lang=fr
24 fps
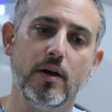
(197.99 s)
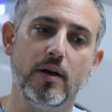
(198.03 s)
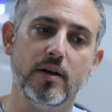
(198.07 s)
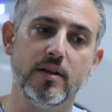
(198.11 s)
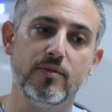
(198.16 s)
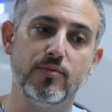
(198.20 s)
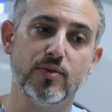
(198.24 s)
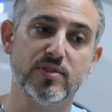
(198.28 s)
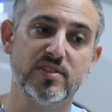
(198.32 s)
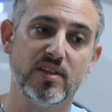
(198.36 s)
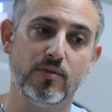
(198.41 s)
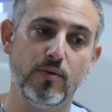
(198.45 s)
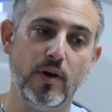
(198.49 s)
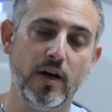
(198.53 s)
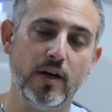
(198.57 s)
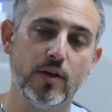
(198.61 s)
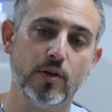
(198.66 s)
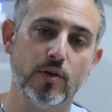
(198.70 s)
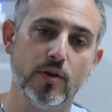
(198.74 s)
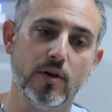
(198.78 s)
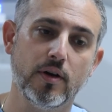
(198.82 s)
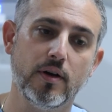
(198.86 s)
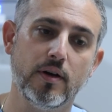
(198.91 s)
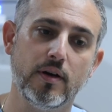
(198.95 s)
il faut
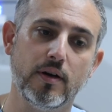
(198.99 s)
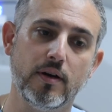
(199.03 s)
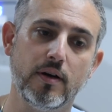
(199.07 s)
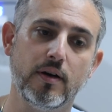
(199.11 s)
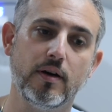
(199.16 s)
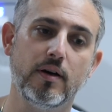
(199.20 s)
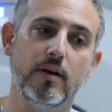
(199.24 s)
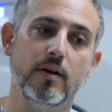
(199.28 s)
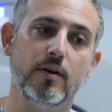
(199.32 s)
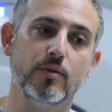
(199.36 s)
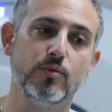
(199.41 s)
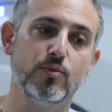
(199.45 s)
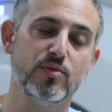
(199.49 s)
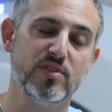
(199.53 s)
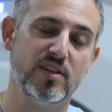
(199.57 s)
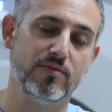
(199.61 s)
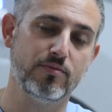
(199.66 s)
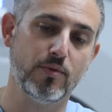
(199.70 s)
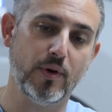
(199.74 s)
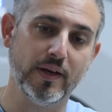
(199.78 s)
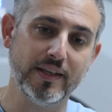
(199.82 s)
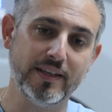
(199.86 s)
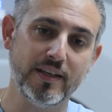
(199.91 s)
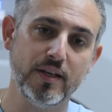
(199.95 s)
savoir que nous
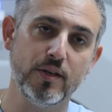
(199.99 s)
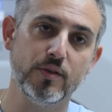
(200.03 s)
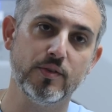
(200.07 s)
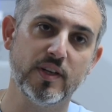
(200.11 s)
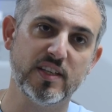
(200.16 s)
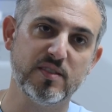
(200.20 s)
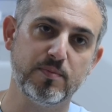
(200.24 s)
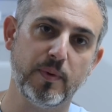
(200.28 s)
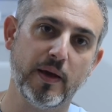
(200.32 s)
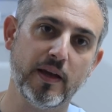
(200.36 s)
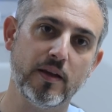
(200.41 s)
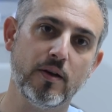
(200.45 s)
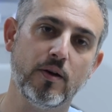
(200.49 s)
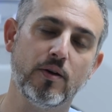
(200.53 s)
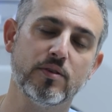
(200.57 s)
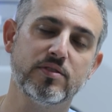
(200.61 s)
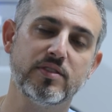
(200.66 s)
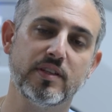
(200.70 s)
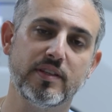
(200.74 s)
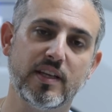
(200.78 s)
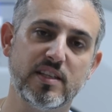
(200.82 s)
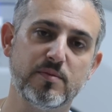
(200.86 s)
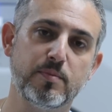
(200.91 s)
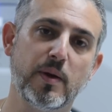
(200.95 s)
avons acquis une
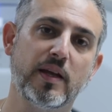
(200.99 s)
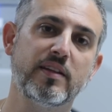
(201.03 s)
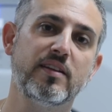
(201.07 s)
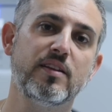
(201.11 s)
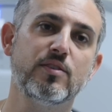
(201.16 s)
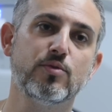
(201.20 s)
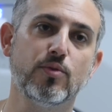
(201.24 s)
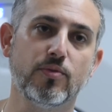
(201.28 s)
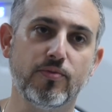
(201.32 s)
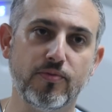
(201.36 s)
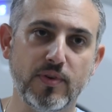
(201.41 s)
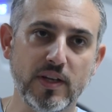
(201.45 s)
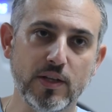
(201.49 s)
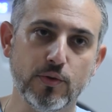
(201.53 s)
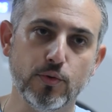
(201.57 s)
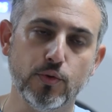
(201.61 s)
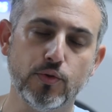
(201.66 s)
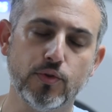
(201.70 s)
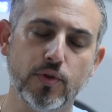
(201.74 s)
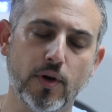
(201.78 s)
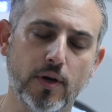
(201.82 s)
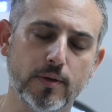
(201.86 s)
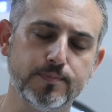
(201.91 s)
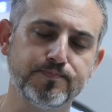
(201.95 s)
expérience et une expertise au fil
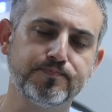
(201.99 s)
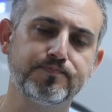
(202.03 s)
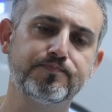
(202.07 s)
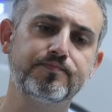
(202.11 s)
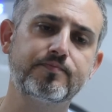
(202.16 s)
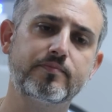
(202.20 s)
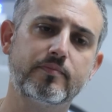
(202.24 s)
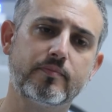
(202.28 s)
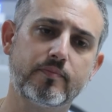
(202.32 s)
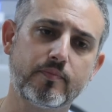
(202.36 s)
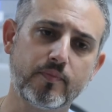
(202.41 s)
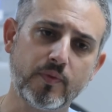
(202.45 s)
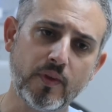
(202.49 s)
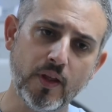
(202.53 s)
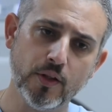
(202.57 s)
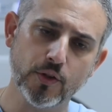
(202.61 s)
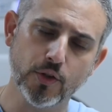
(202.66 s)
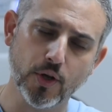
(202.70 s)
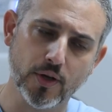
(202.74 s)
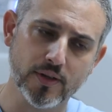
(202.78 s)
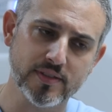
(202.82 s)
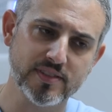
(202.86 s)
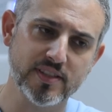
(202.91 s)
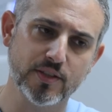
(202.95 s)
du temps
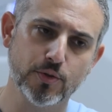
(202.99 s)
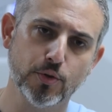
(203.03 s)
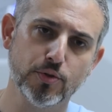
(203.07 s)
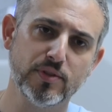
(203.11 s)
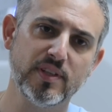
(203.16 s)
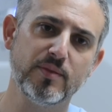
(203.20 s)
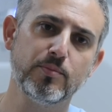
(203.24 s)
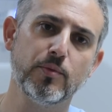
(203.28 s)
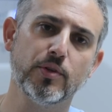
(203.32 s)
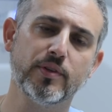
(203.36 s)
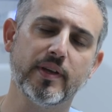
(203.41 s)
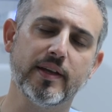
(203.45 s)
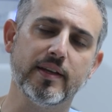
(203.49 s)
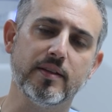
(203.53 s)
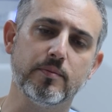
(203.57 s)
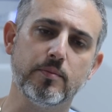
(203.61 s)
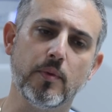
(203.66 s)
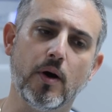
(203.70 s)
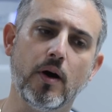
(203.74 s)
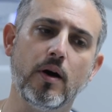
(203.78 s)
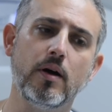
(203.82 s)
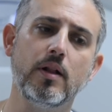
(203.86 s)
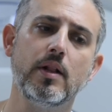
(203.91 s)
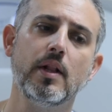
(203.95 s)
dans ces deux types de
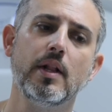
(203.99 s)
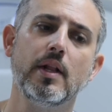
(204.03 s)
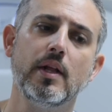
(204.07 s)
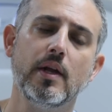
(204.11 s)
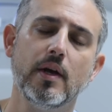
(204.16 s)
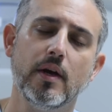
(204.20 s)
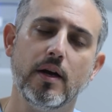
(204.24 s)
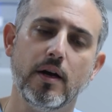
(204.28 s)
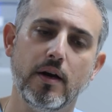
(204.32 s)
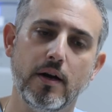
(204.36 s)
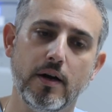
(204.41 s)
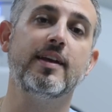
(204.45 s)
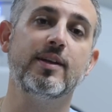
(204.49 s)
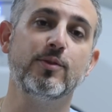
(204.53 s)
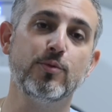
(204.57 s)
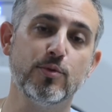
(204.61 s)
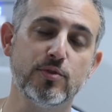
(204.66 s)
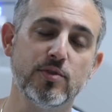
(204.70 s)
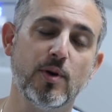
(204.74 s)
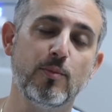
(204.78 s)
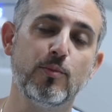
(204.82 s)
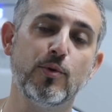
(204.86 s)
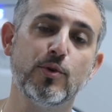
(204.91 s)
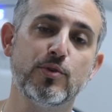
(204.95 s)
traitements. Euh, et
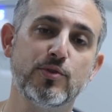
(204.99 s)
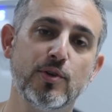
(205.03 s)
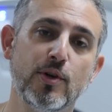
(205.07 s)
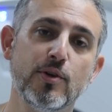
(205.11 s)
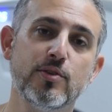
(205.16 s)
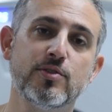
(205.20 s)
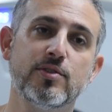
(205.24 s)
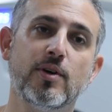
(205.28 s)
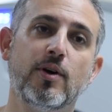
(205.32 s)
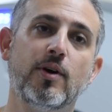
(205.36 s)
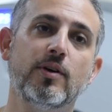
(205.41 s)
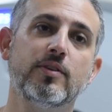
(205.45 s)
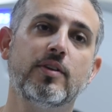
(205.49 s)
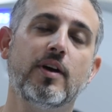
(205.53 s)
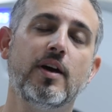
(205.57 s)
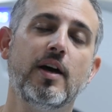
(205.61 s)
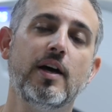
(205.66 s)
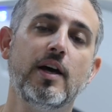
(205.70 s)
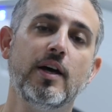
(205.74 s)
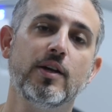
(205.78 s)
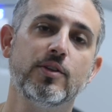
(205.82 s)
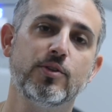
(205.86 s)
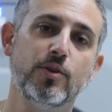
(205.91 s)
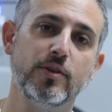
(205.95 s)
nous sommes le seul centre
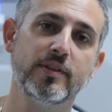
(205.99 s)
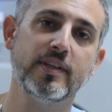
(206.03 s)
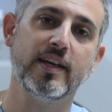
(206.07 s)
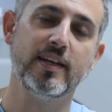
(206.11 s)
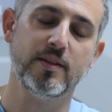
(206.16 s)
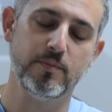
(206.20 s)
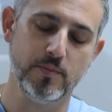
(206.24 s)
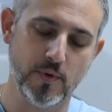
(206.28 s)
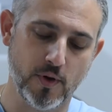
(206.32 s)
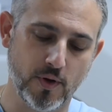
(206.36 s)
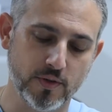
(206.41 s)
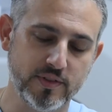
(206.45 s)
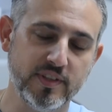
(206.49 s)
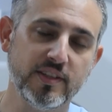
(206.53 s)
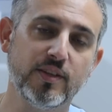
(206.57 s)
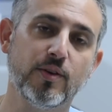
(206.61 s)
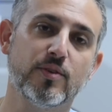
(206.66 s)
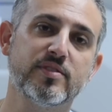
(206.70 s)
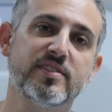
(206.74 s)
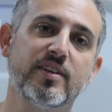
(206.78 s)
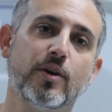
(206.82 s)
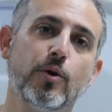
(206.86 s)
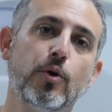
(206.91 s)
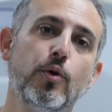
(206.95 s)
de traitement
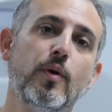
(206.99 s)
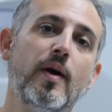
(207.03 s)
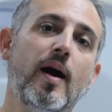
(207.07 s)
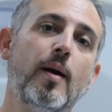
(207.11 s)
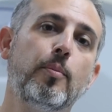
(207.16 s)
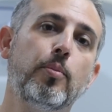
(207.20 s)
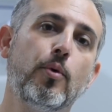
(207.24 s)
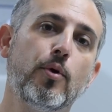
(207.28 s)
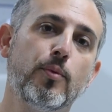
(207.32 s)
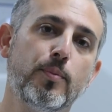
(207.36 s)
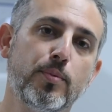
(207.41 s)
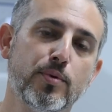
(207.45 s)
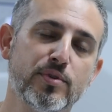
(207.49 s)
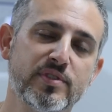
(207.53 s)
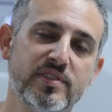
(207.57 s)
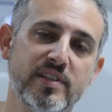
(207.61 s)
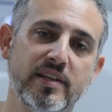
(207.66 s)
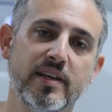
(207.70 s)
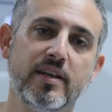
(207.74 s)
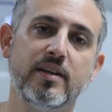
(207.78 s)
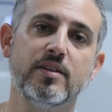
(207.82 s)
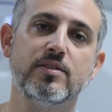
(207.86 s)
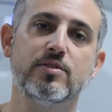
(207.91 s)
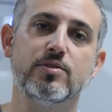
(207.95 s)
anticancéreux à
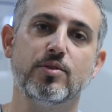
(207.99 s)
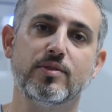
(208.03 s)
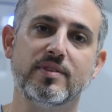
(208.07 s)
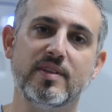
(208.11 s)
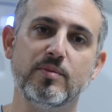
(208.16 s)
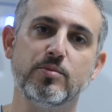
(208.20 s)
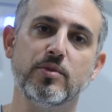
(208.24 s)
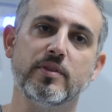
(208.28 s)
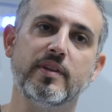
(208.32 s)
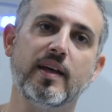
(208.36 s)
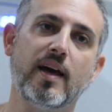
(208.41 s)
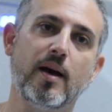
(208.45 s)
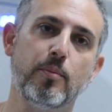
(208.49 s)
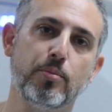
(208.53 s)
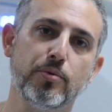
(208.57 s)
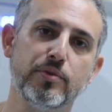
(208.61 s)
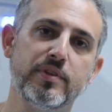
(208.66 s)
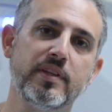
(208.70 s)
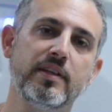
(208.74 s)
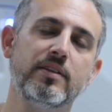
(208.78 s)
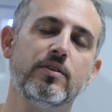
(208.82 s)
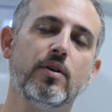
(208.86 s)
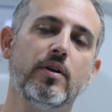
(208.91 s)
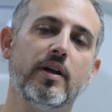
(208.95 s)
proposer ce type de
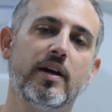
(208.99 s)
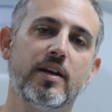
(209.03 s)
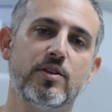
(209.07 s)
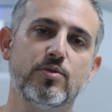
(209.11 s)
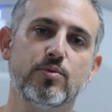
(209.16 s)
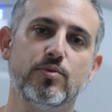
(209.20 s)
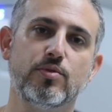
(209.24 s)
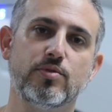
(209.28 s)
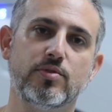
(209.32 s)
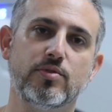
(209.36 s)
thérapeutique dans la région du